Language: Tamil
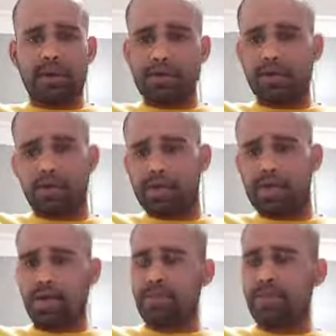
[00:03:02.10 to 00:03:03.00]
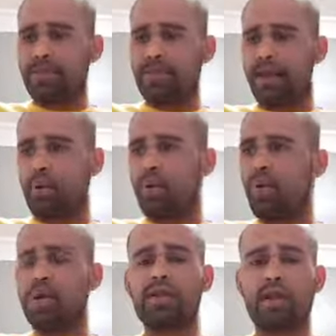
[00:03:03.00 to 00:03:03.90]
என்பது உண்டுதான்
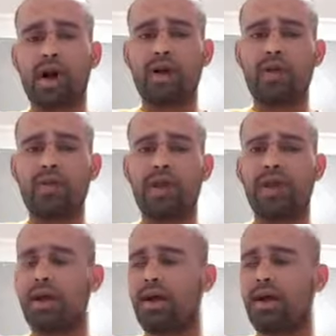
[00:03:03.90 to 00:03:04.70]
ஒவ்வொரு தாயினுடைய